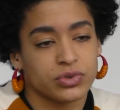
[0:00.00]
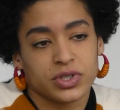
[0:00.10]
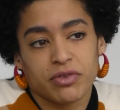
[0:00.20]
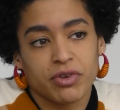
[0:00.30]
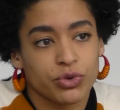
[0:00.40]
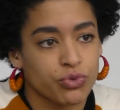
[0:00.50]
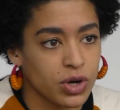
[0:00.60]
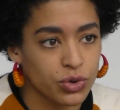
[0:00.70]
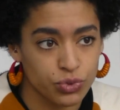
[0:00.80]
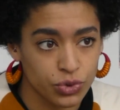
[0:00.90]

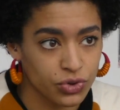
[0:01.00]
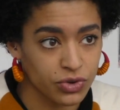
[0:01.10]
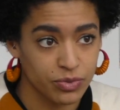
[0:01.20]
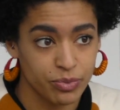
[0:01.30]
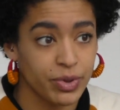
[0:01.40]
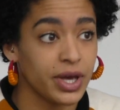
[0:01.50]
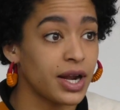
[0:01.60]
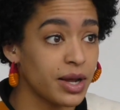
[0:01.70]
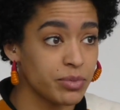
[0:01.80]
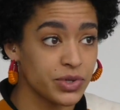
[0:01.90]
conservatoire ou autre. Mais
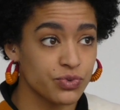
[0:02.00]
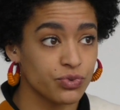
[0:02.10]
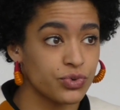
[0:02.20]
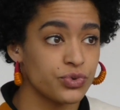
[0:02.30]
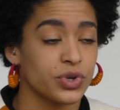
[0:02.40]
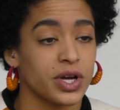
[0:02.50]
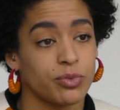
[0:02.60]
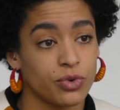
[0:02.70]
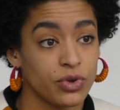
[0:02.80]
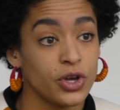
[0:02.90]
à la maison,
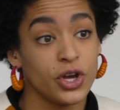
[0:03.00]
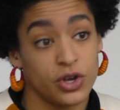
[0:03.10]
culturellement,